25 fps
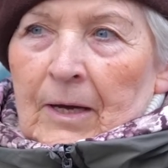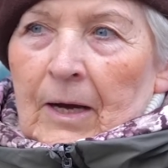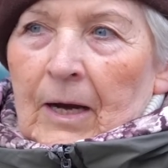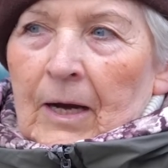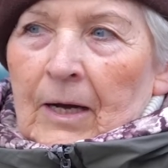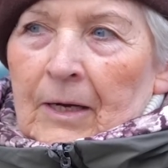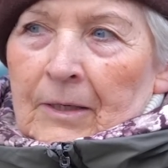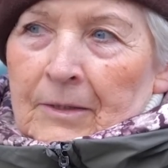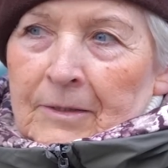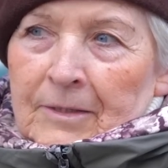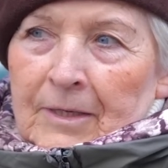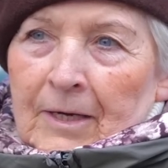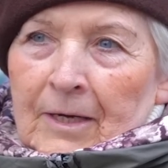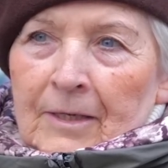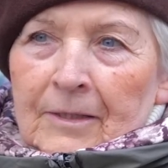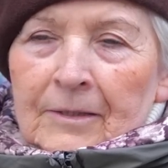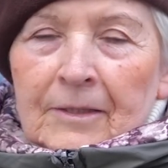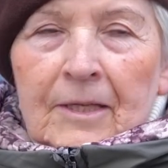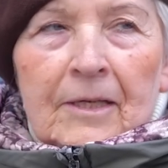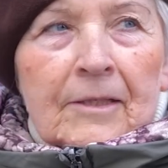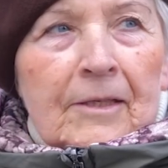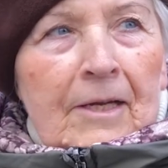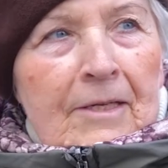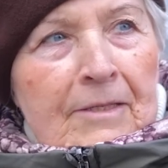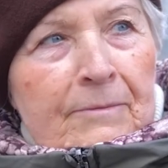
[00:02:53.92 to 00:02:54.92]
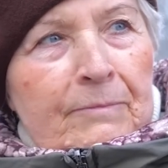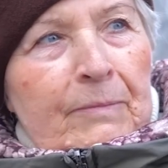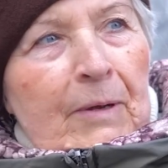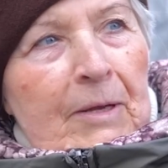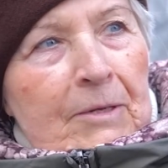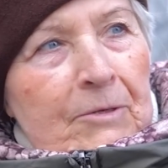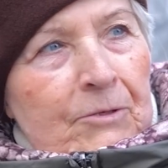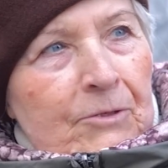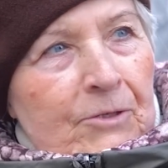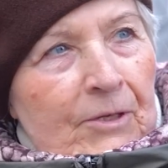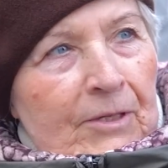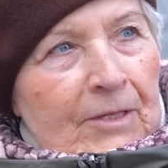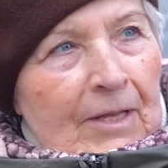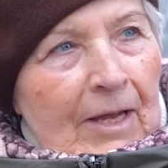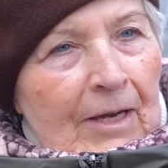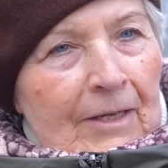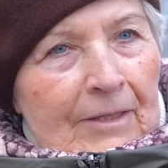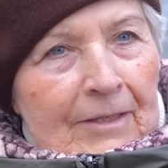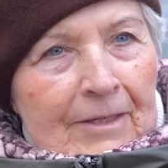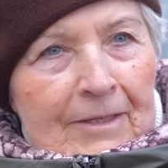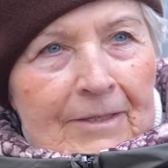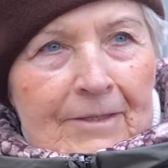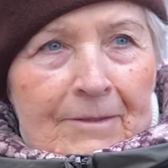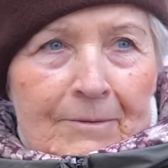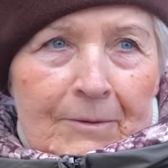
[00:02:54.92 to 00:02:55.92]
A jak teraz będzie
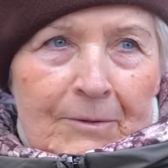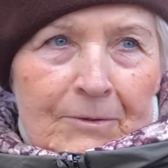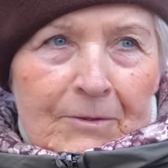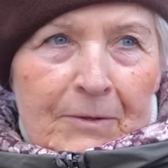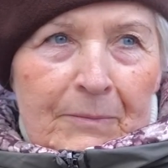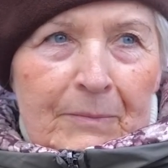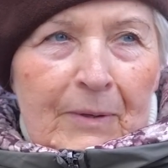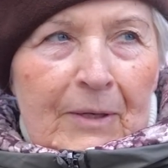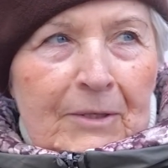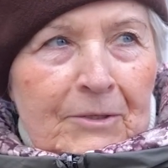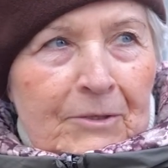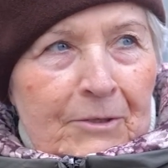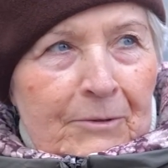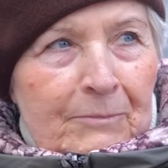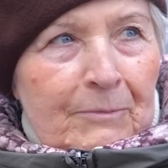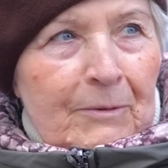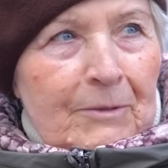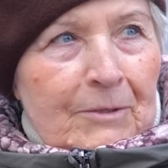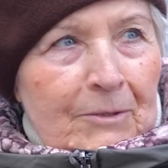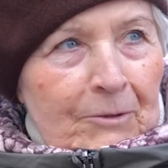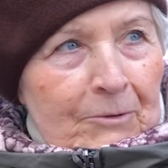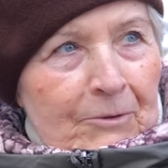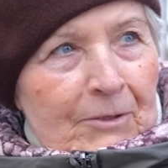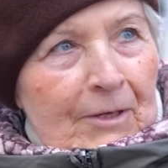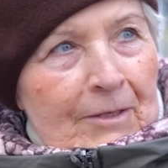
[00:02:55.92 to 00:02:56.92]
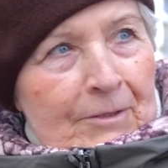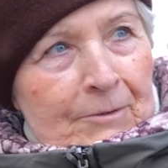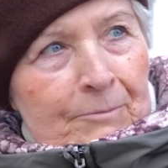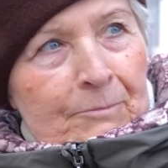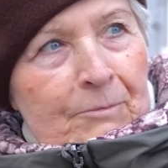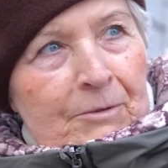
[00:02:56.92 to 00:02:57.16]
dalej, no zobaczymy, co czas